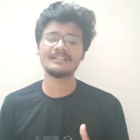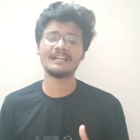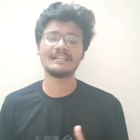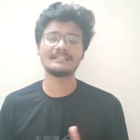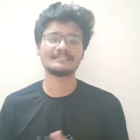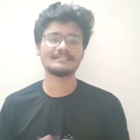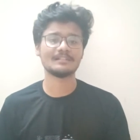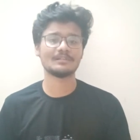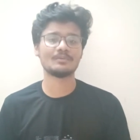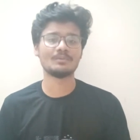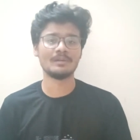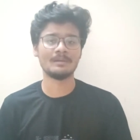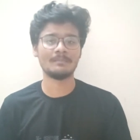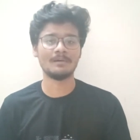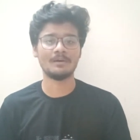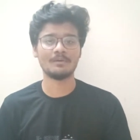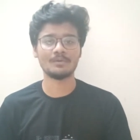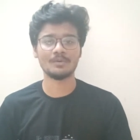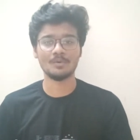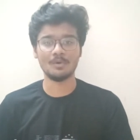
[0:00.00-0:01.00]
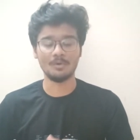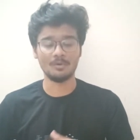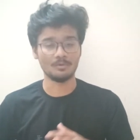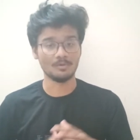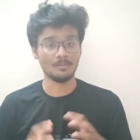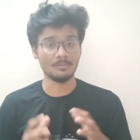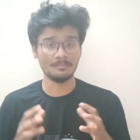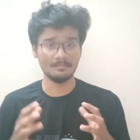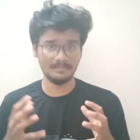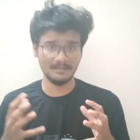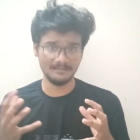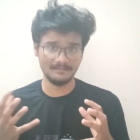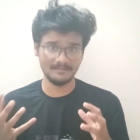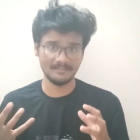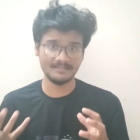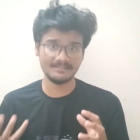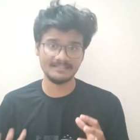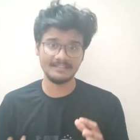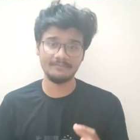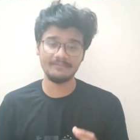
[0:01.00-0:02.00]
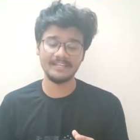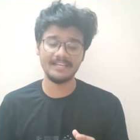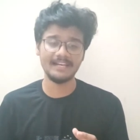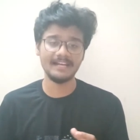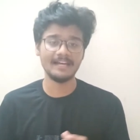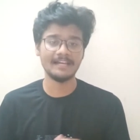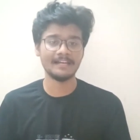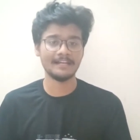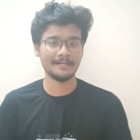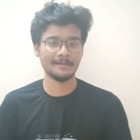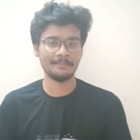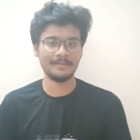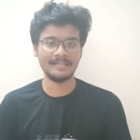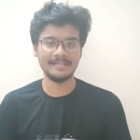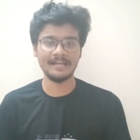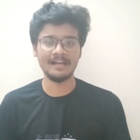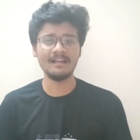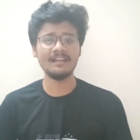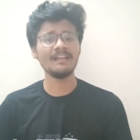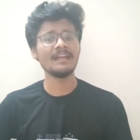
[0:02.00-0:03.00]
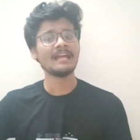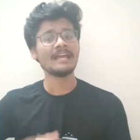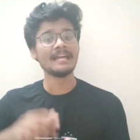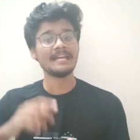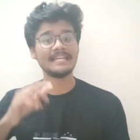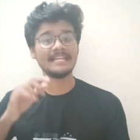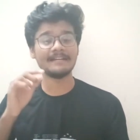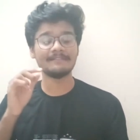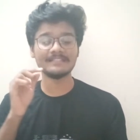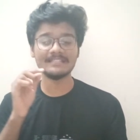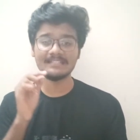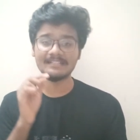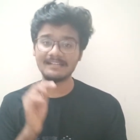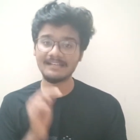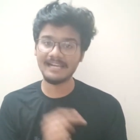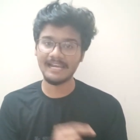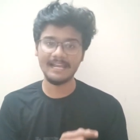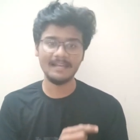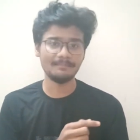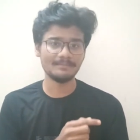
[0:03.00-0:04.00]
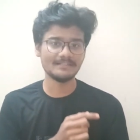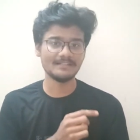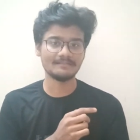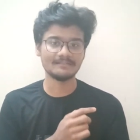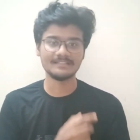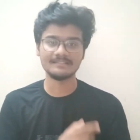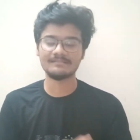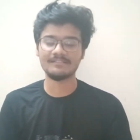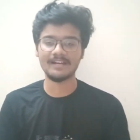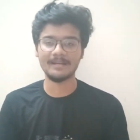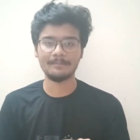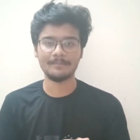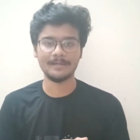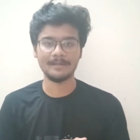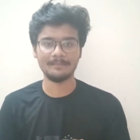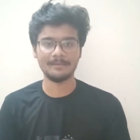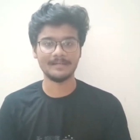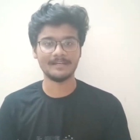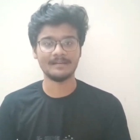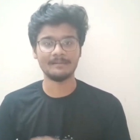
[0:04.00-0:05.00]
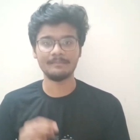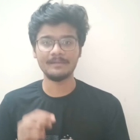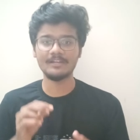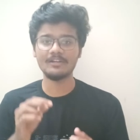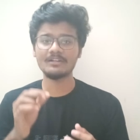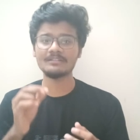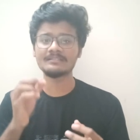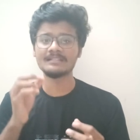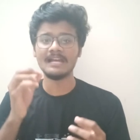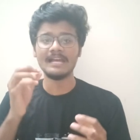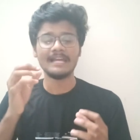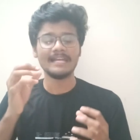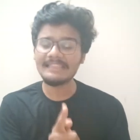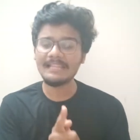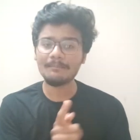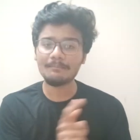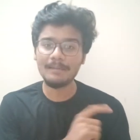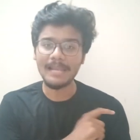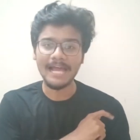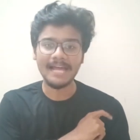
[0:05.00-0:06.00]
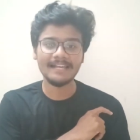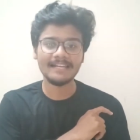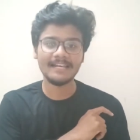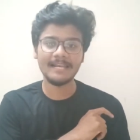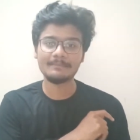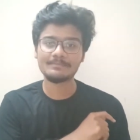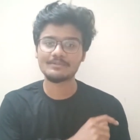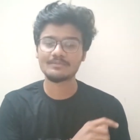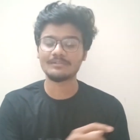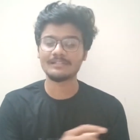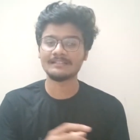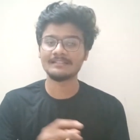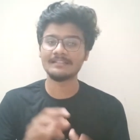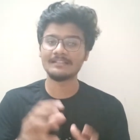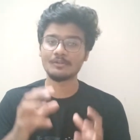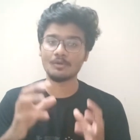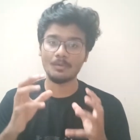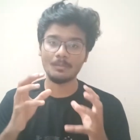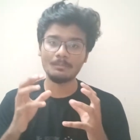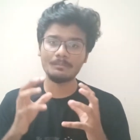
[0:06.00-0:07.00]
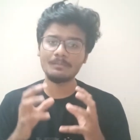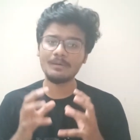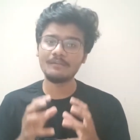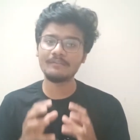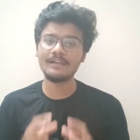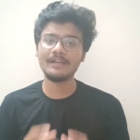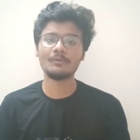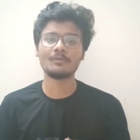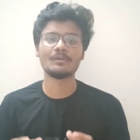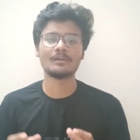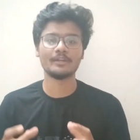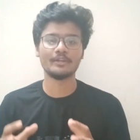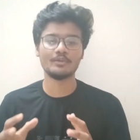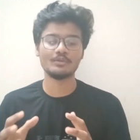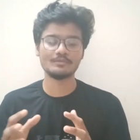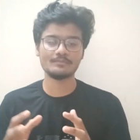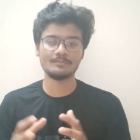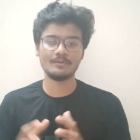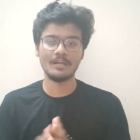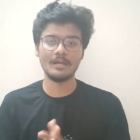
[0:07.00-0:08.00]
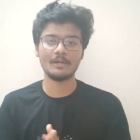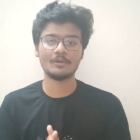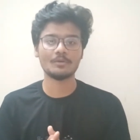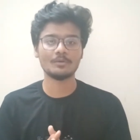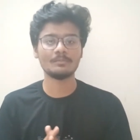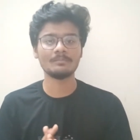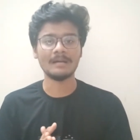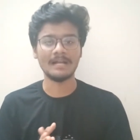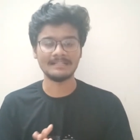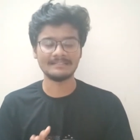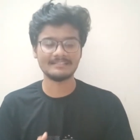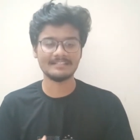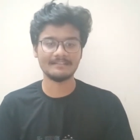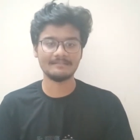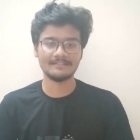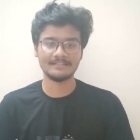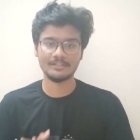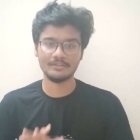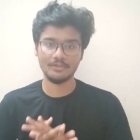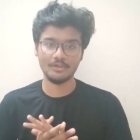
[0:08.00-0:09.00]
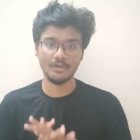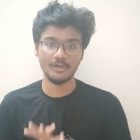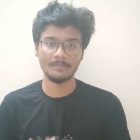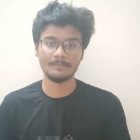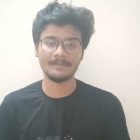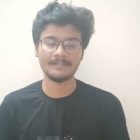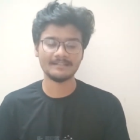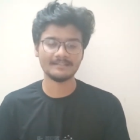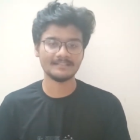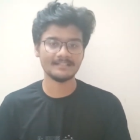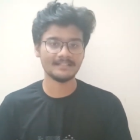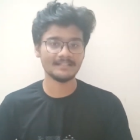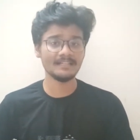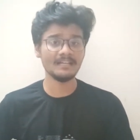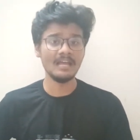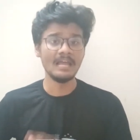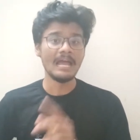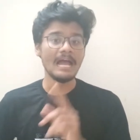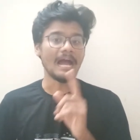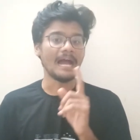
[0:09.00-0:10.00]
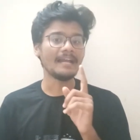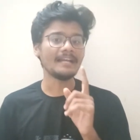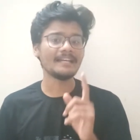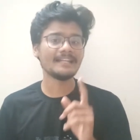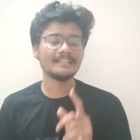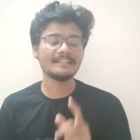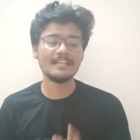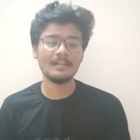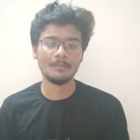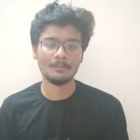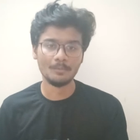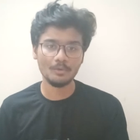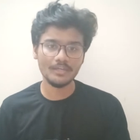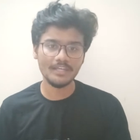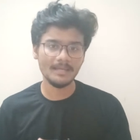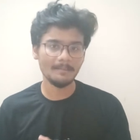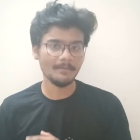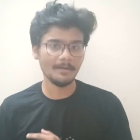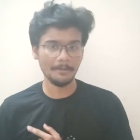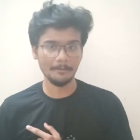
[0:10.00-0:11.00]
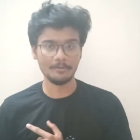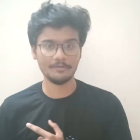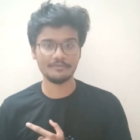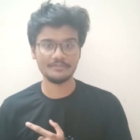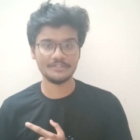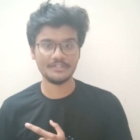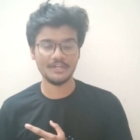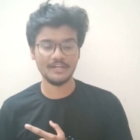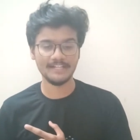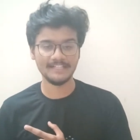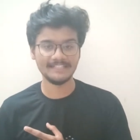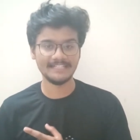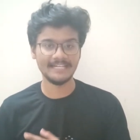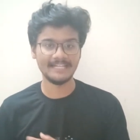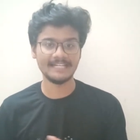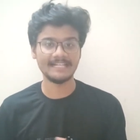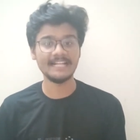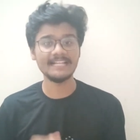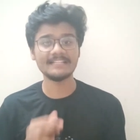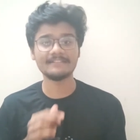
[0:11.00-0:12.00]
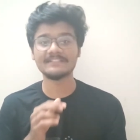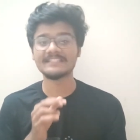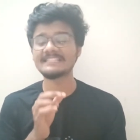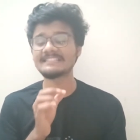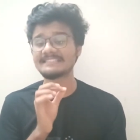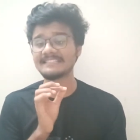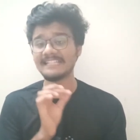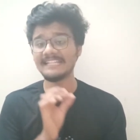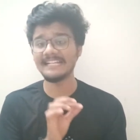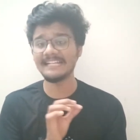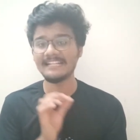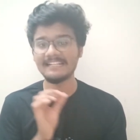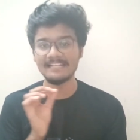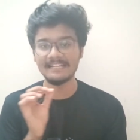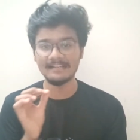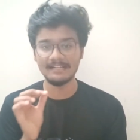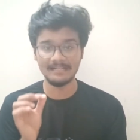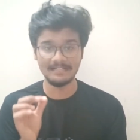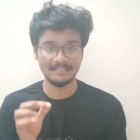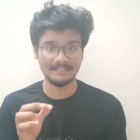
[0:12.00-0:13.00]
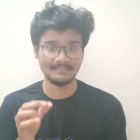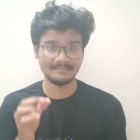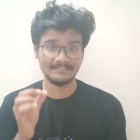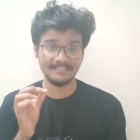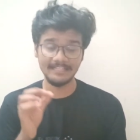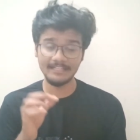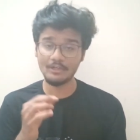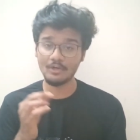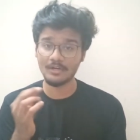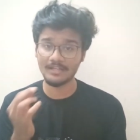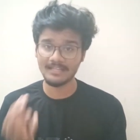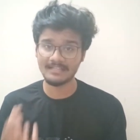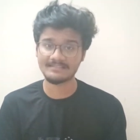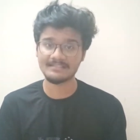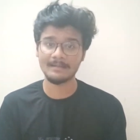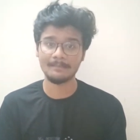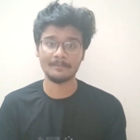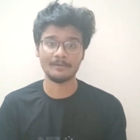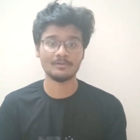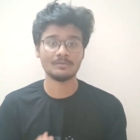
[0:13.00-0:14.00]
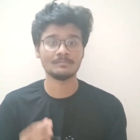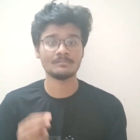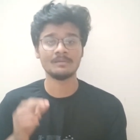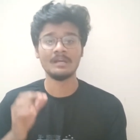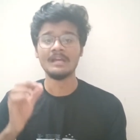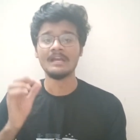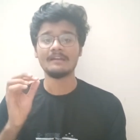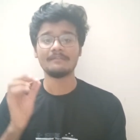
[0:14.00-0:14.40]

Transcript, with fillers: வந்து அல்சர் குணமாகணும் ரொம்ப வந்து சிவியராக இருக்குது அப்படின்னா நீங்கள் வந்து கிரேப்ஸை வந்து ட்ரை பண்ணி பாருங்கள் பிகாஸ் இந்த பிளாக் கிரேப்ஸ் வந்து ரொம்பவே உங்களுக்கு யூஸ்ஃபுல்லாக இருக்கும் அல்சரை வந்து க்யூர் பண்ணுறதுக்கு அண்ட் இதில் முக்கியமான ஒரு விஷயம் என்னன்னு கேட்டிங்கன்னா இதை வந்து சீடில் சீடோடு தான் சாப்பிடணும்